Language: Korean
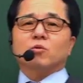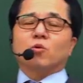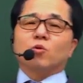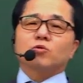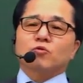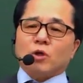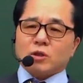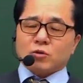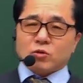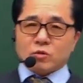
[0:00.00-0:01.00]

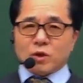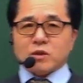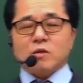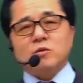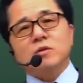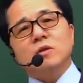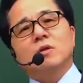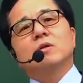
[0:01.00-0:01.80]
고온과 저온이 만나면